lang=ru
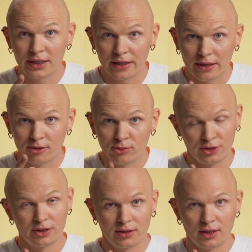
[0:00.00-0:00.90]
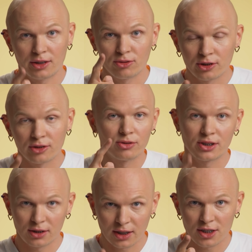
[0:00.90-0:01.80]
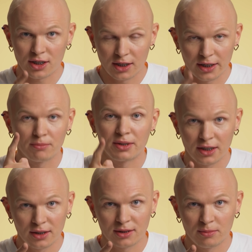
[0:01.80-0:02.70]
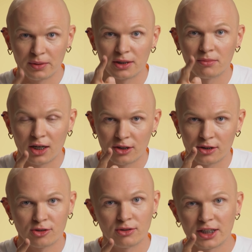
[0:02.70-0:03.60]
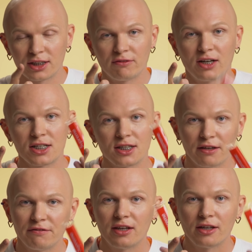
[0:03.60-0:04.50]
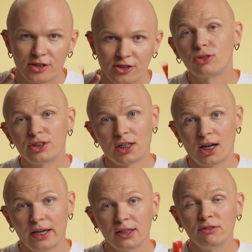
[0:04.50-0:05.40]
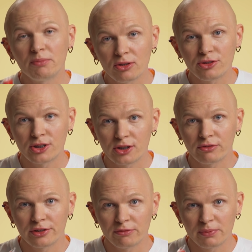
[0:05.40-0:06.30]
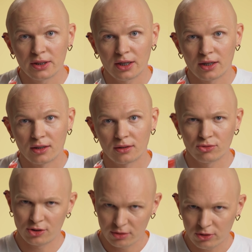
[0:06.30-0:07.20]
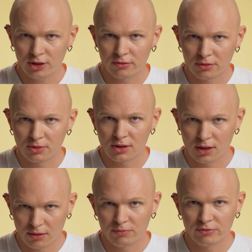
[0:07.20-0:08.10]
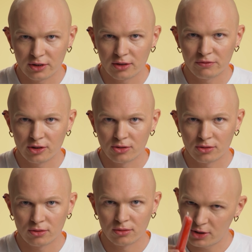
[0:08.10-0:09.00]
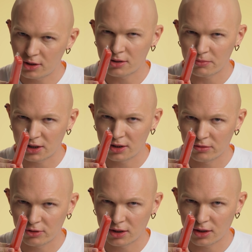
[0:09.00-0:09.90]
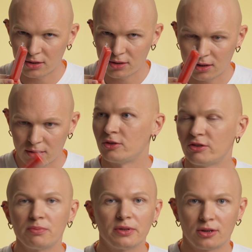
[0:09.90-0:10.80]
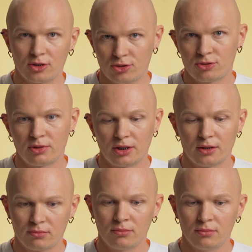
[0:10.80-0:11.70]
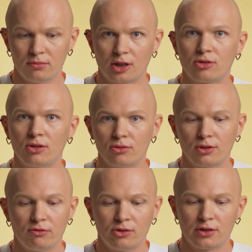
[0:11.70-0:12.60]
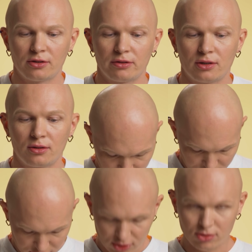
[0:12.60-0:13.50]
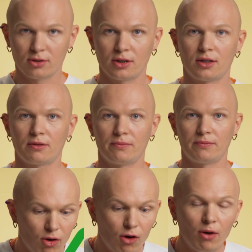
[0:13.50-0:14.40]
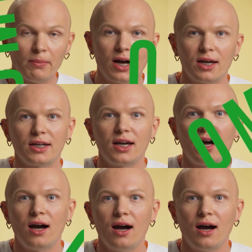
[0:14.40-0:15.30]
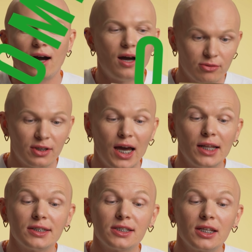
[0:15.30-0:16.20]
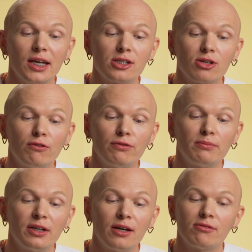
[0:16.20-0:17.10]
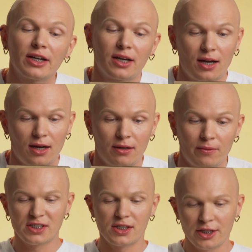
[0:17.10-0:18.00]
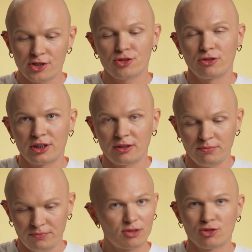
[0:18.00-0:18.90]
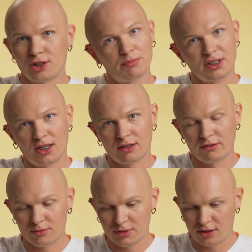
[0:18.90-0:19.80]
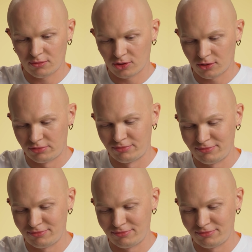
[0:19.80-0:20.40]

Те люди, которые носят так же, как и я, брекеты, понимают, насколько это важная вещь. Друзья, это вы получите сегодня в подарок. Ну, не сегодня, в смысле, а в этом видео. Просто смотрите его до конца. Две с половиной тысячи рублей. М? А сколько удовольствия. Вот столько. О май гад! United States of America. И знаете, что там? Это уже не подарок вам, слава богу.